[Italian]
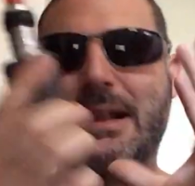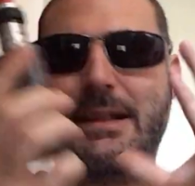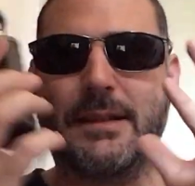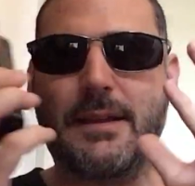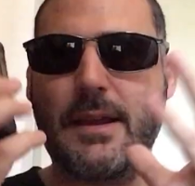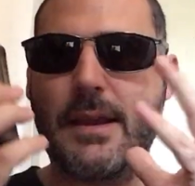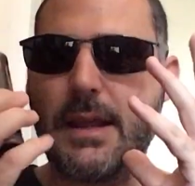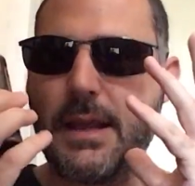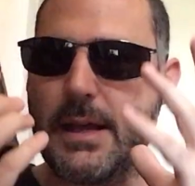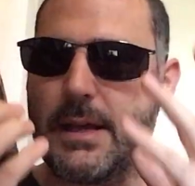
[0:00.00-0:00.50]

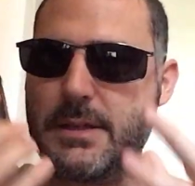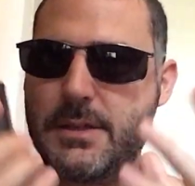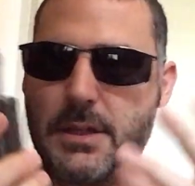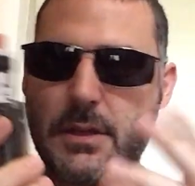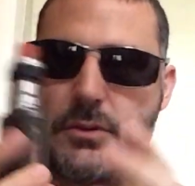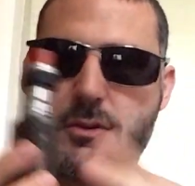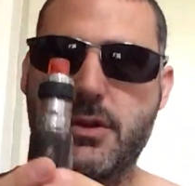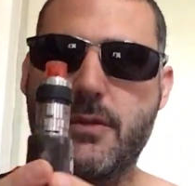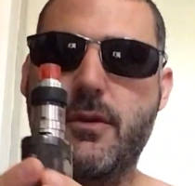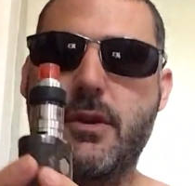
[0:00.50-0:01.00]
batteria, se
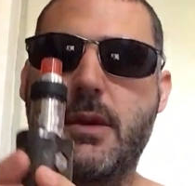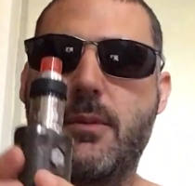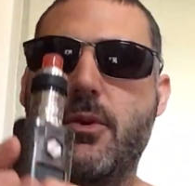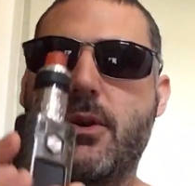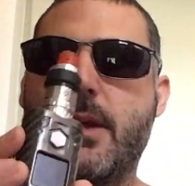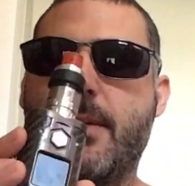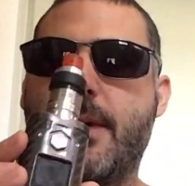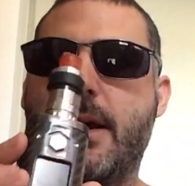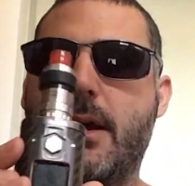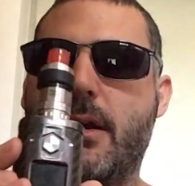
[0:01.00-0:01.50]
così vogliamo
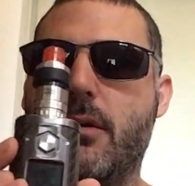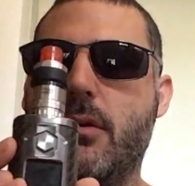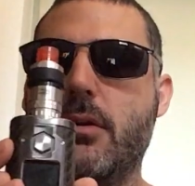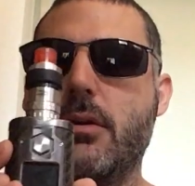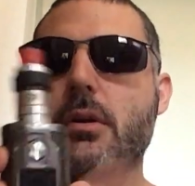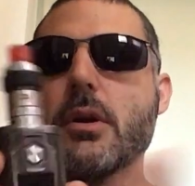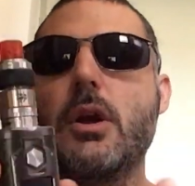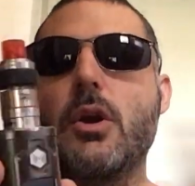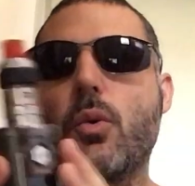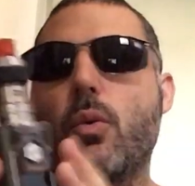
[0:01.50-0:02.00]

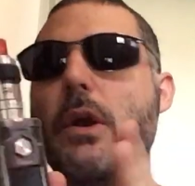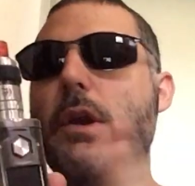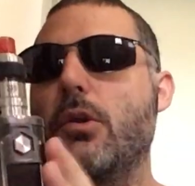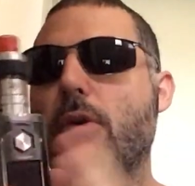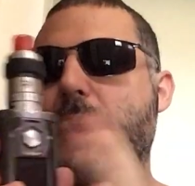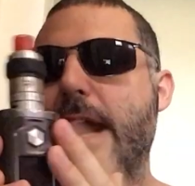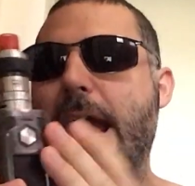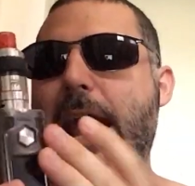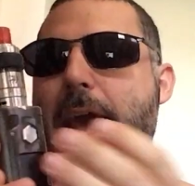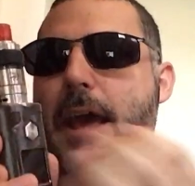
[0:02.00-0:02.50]
chiamarlo, quello
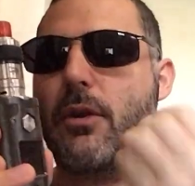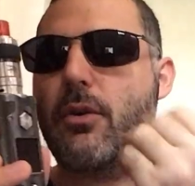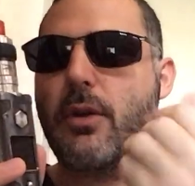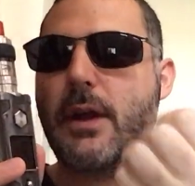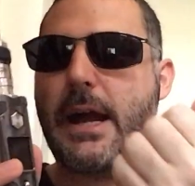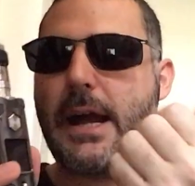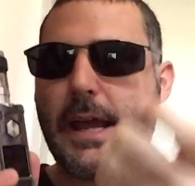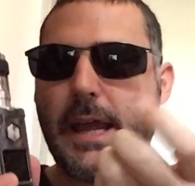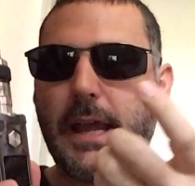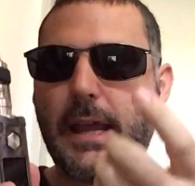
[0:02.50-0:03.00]
che
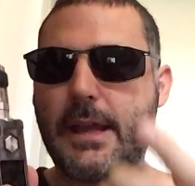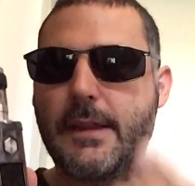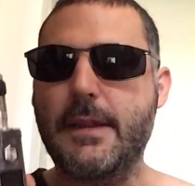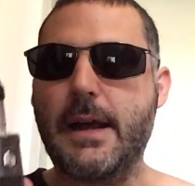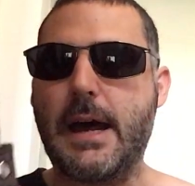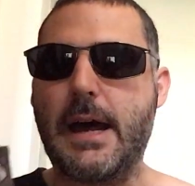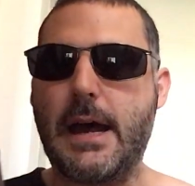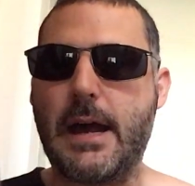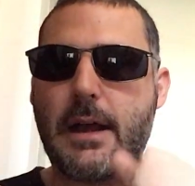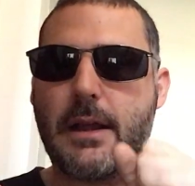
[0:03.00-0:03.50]
eroga e che
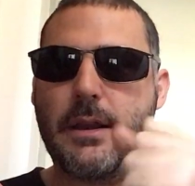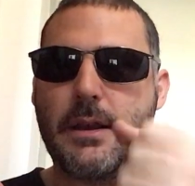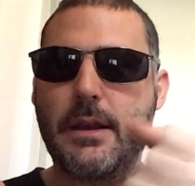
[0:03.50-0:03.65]
dà